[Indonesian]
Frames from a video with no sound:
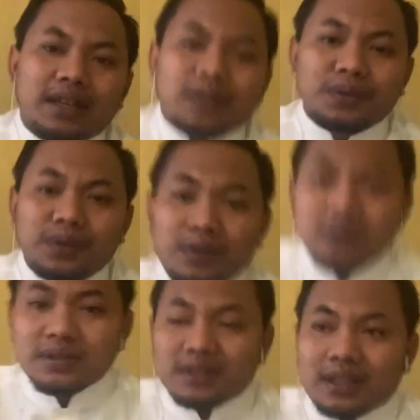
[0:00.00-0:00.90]
yaitu
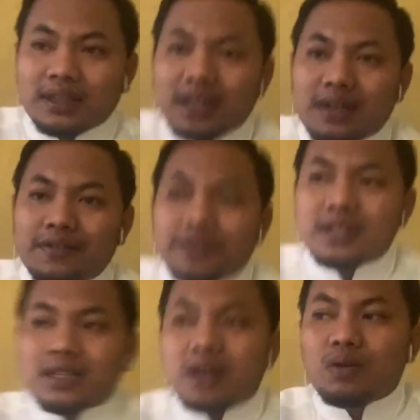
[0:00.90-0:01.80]
tentang
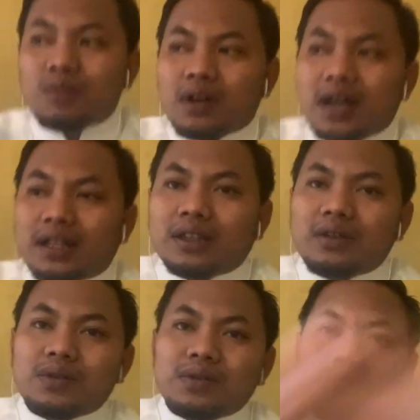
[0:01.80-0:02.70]
visa umroh
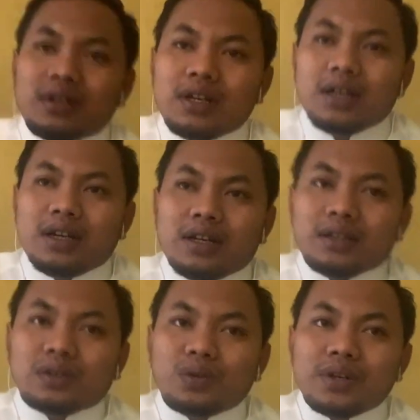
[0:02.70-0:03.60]
atau
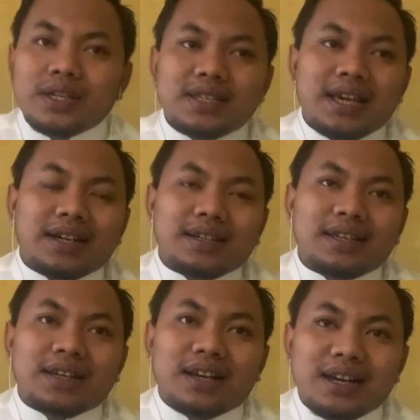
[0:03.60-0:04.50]
eh, turis yang
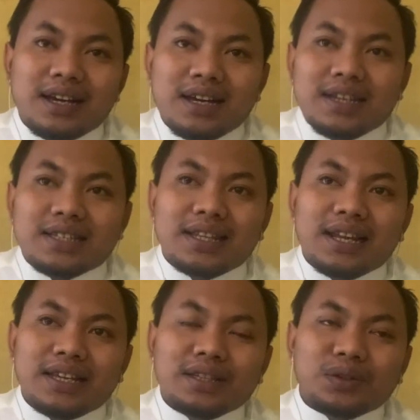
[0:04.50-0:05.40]

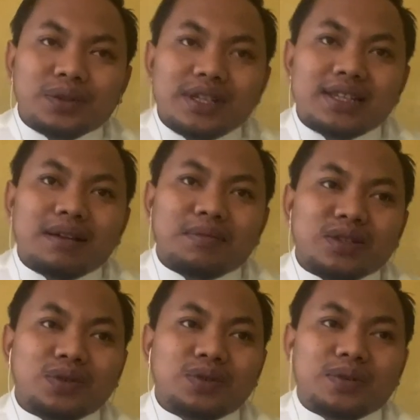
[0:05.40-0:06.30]
istilahnya turis yang
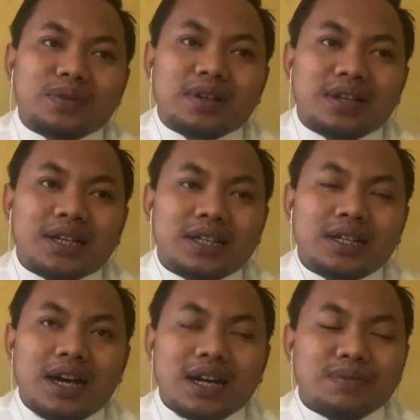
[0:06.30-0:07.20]
masuk
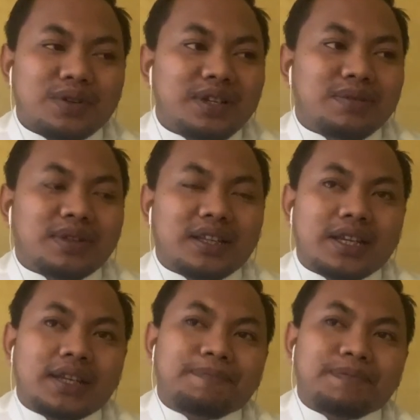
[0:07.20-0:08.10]
ke Arab Saudi seperti ini.